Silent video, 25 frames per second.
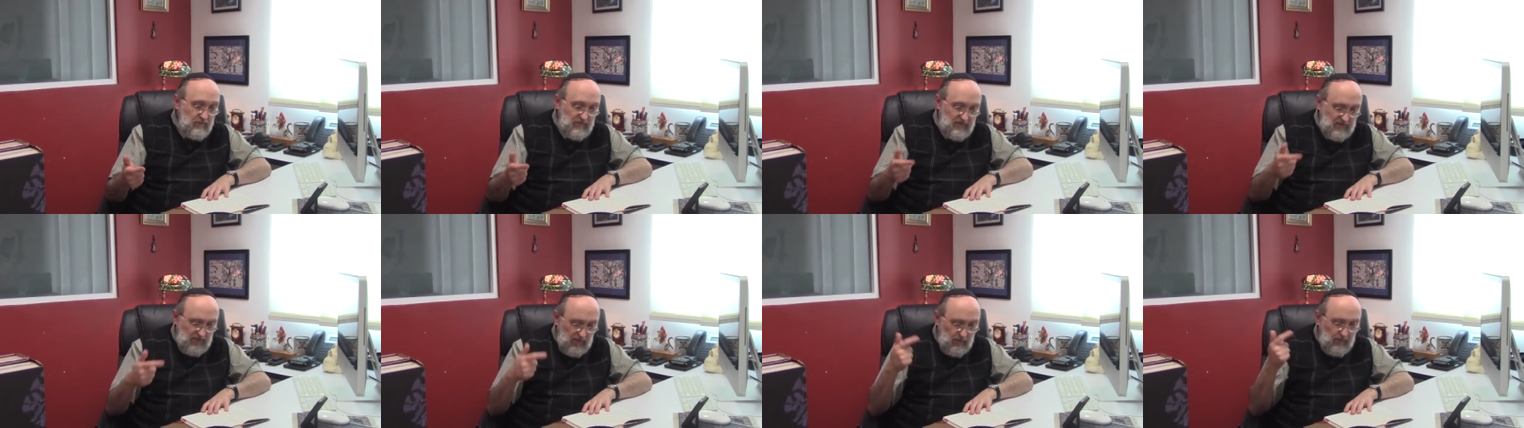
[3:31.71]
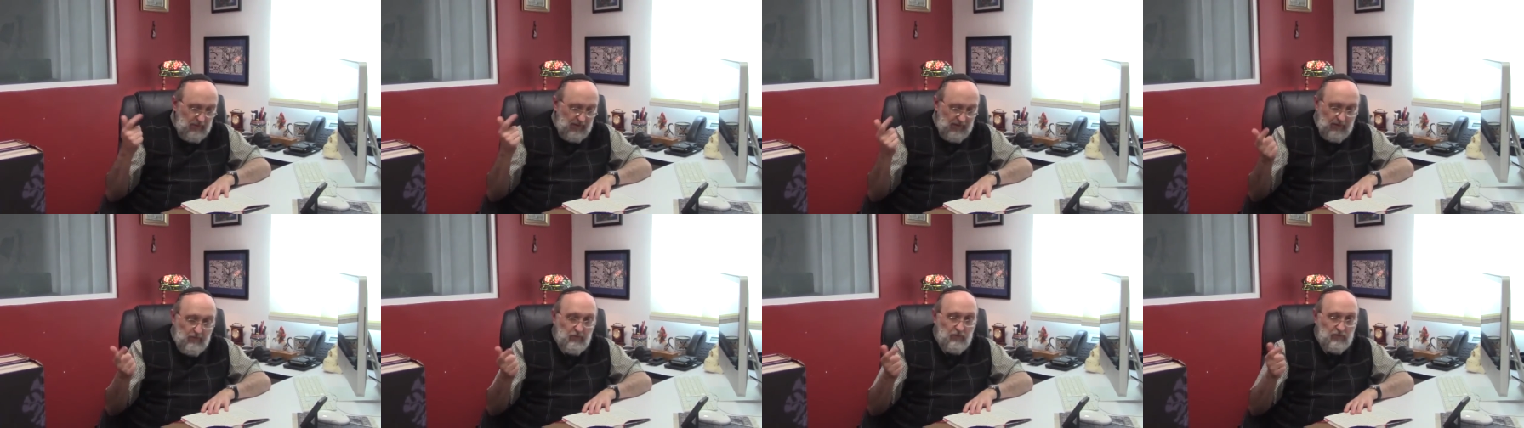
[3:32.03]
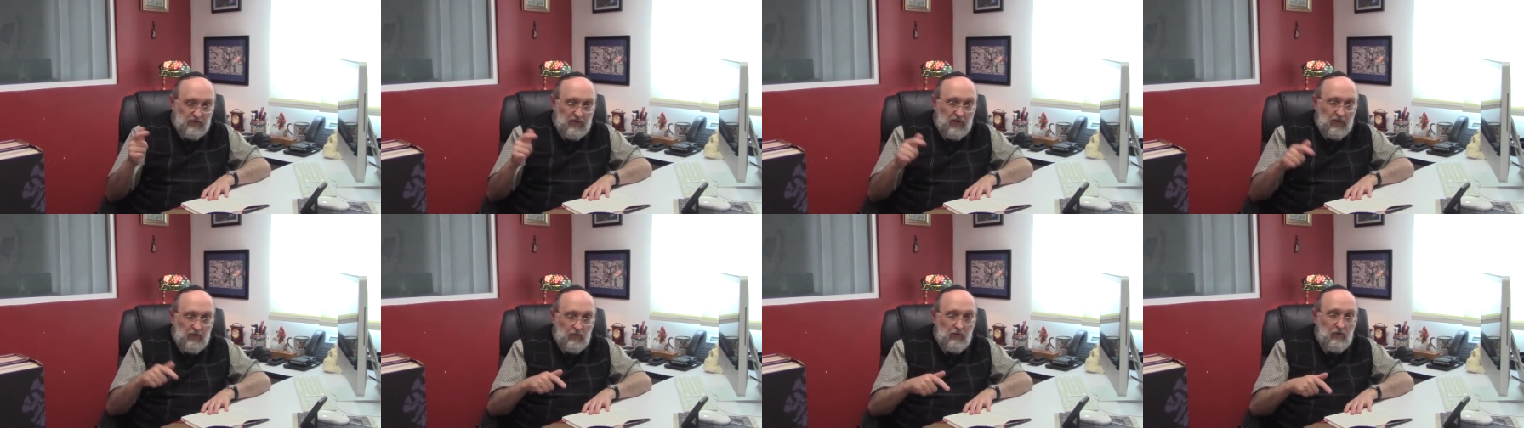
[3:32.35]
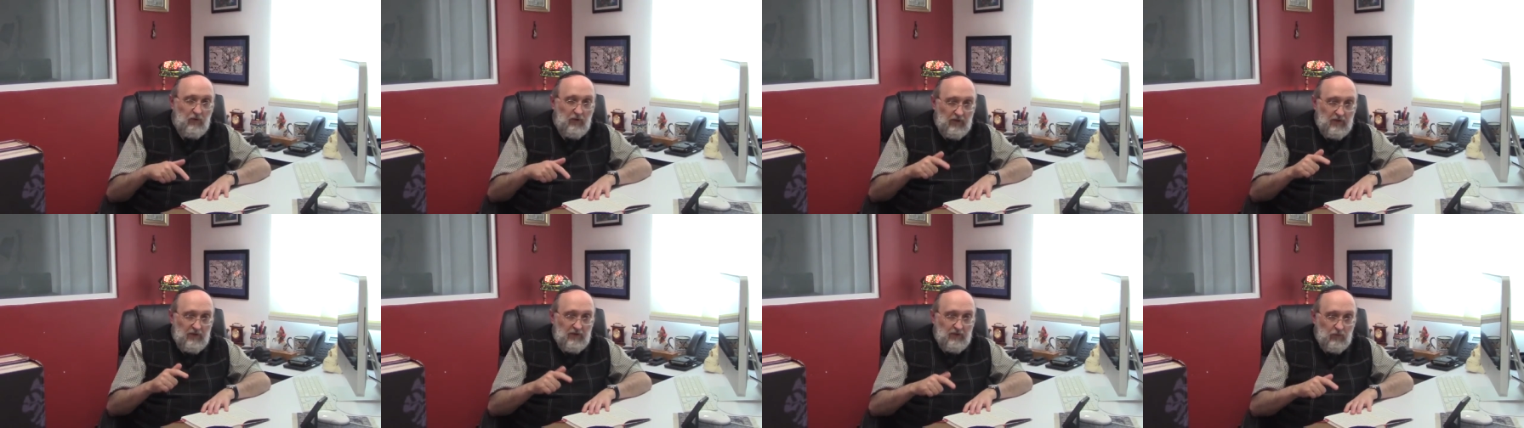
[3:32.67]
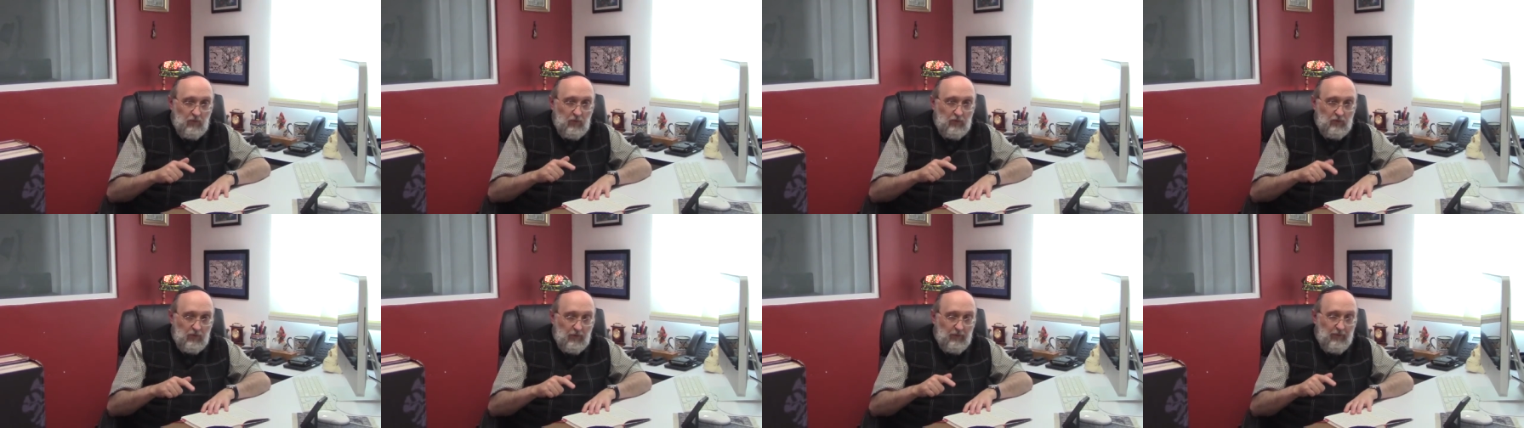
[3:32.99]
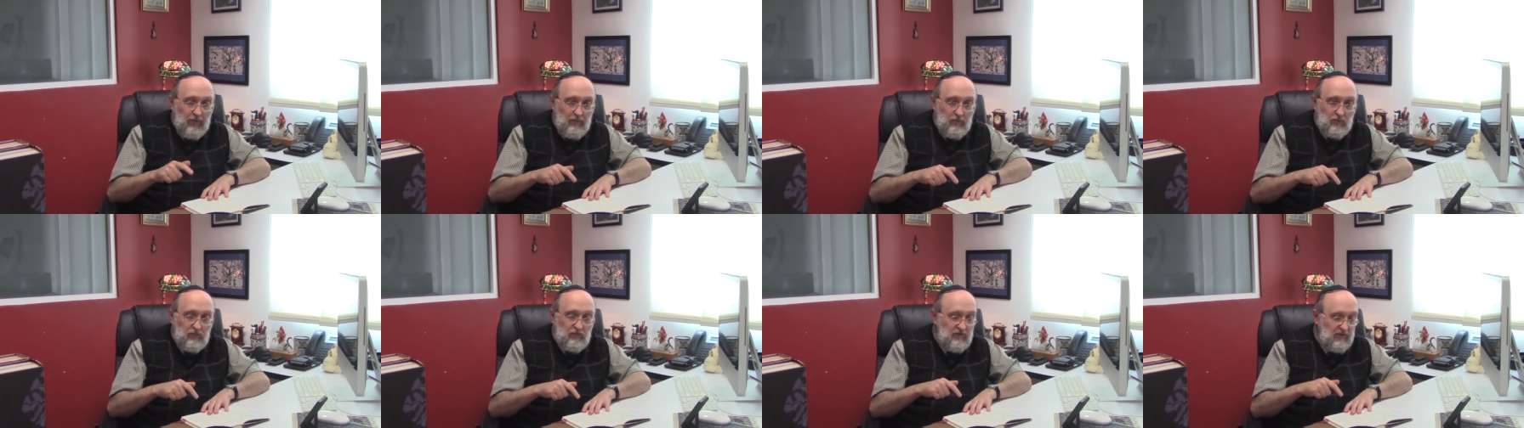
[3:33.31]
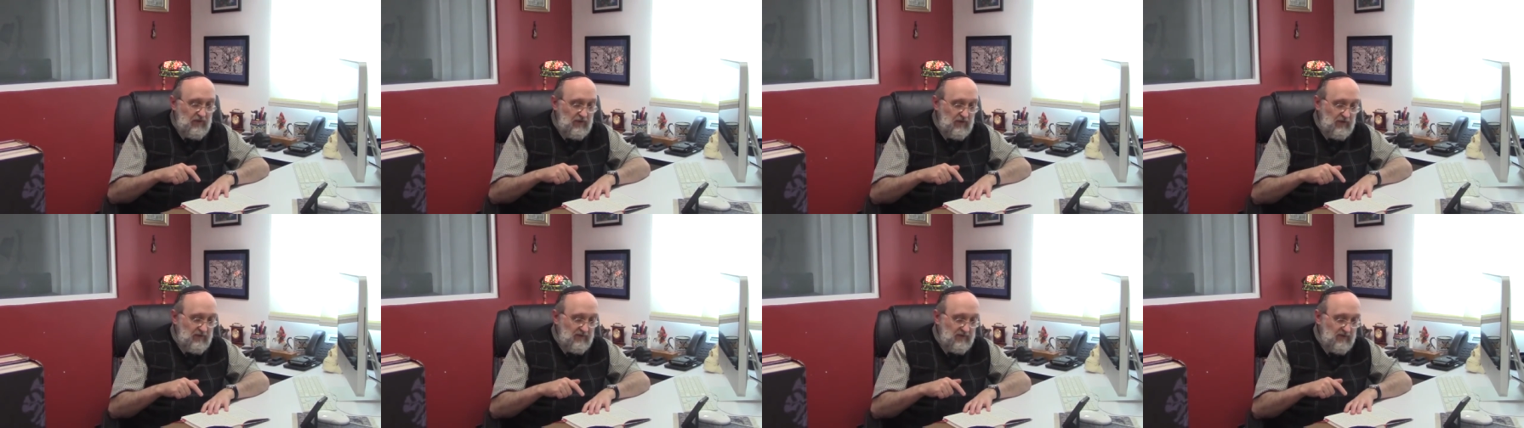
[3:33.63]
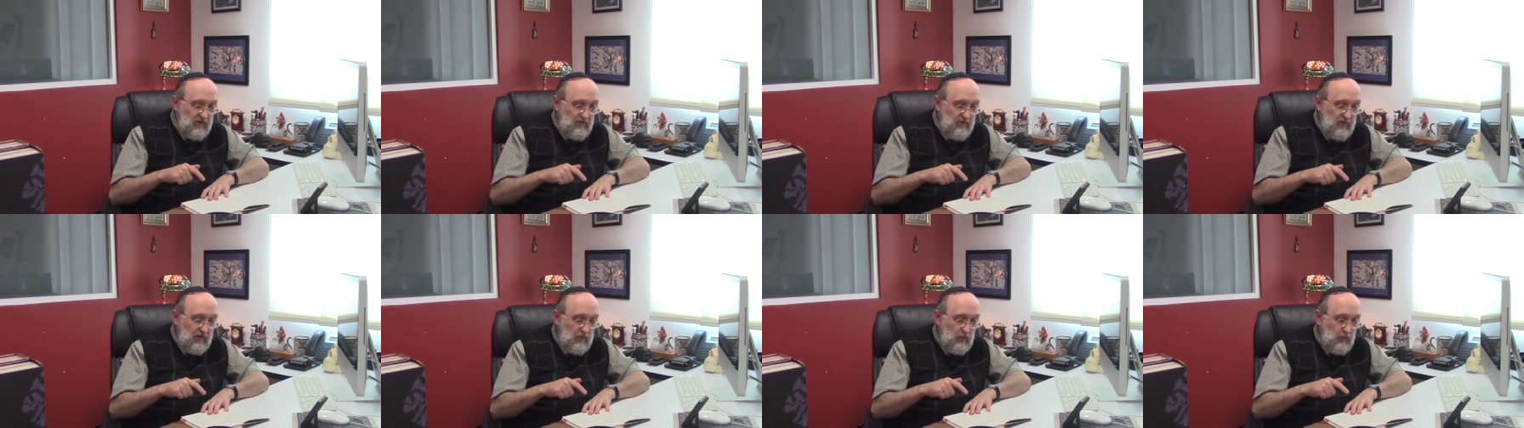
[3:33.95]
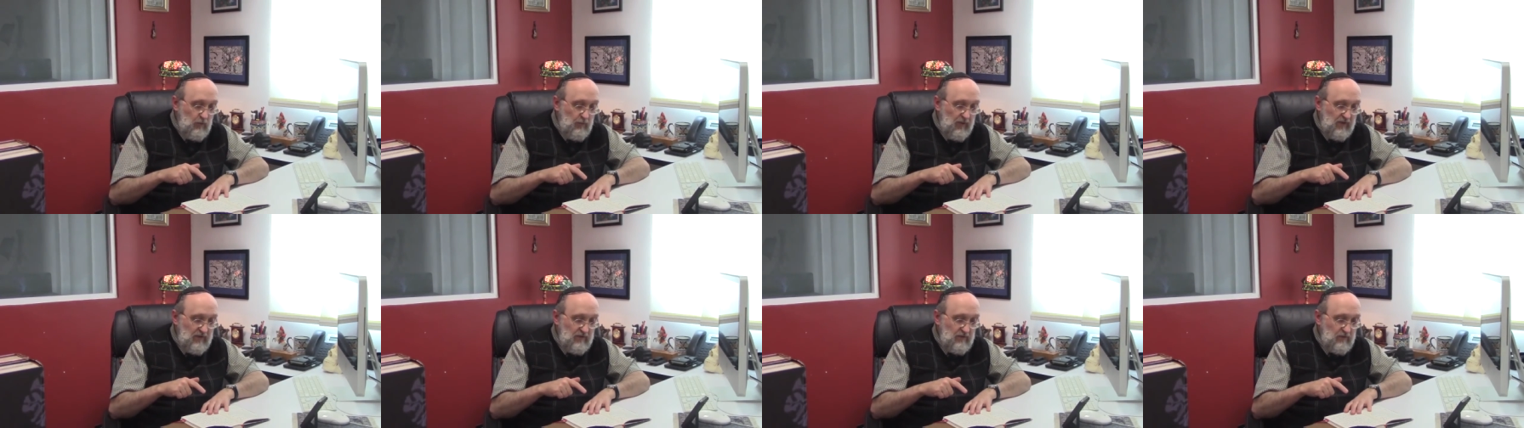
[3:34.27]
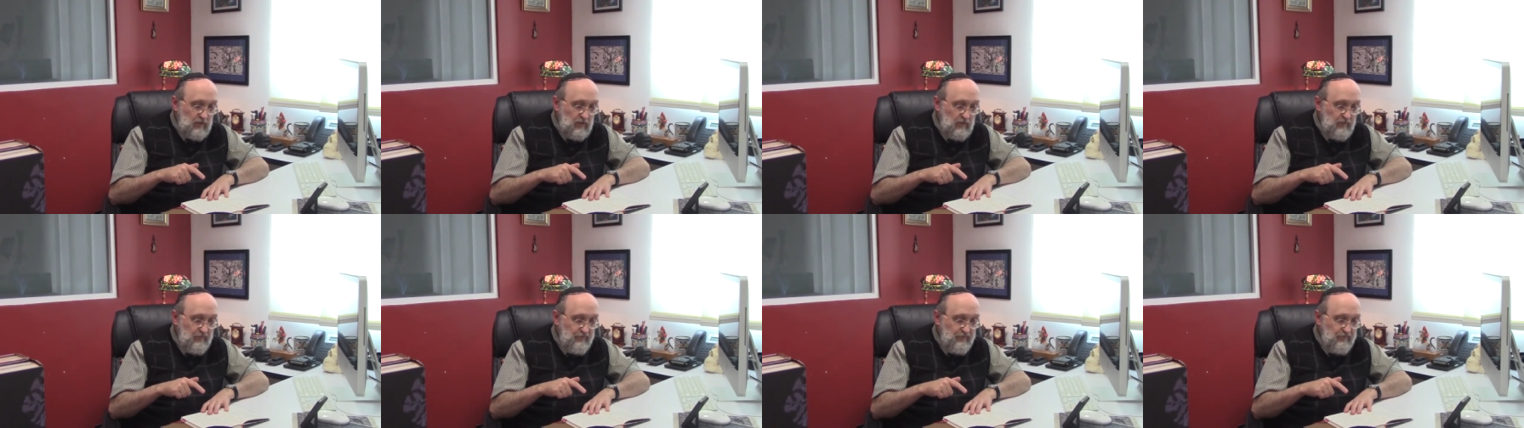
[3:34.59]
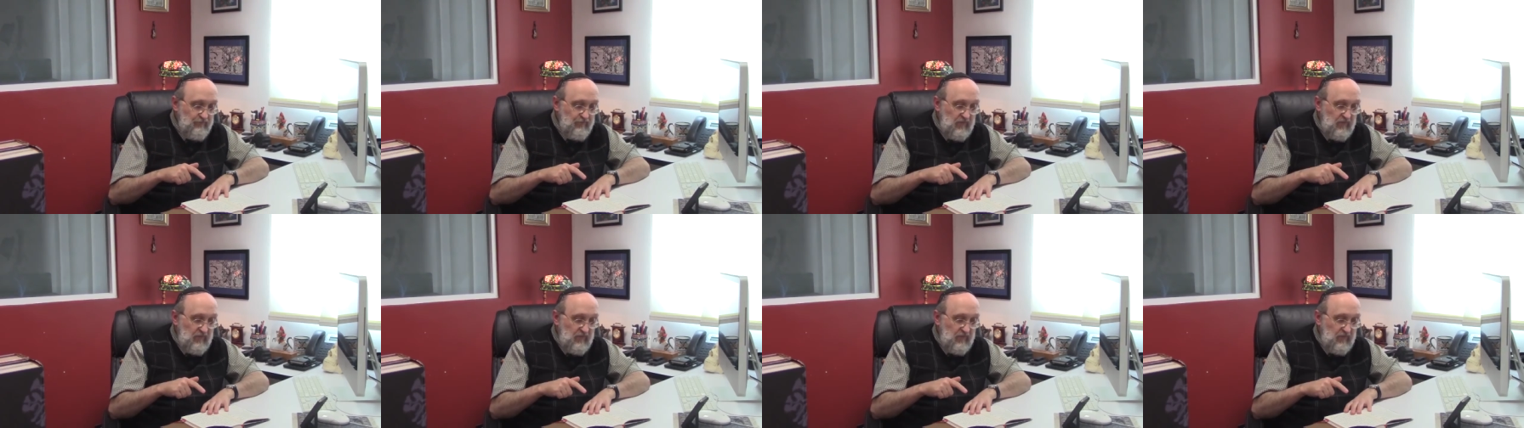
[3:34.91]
ya hablaremos algo cuando hablemos de Stefan Lupasco.